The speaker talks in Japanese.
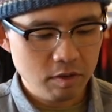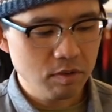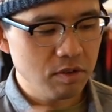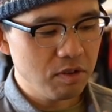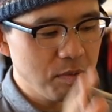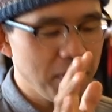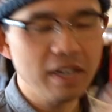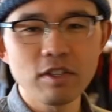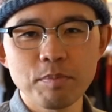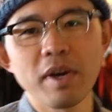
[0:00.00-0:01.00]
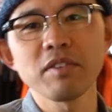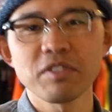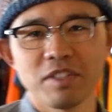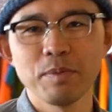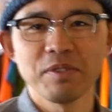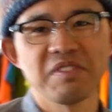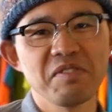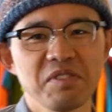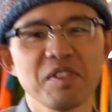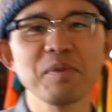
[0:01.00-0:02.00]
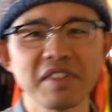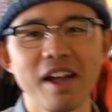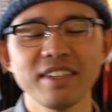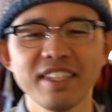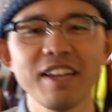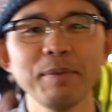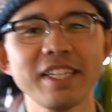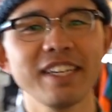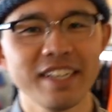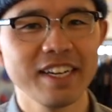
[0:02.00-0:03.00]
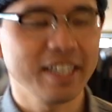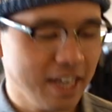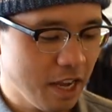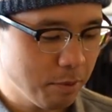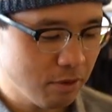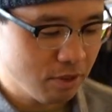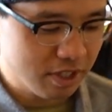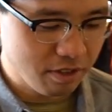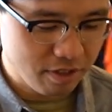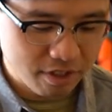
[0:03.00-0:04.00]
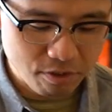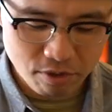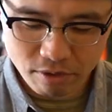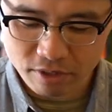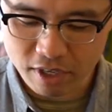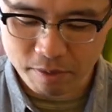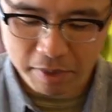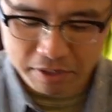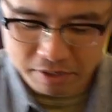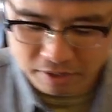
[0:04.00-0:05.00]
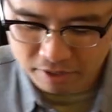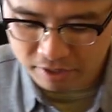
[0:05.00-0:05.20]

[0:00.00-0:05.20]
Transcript: このバックパックでもどうしても足りないみたいな買い物をした時にこれを使います。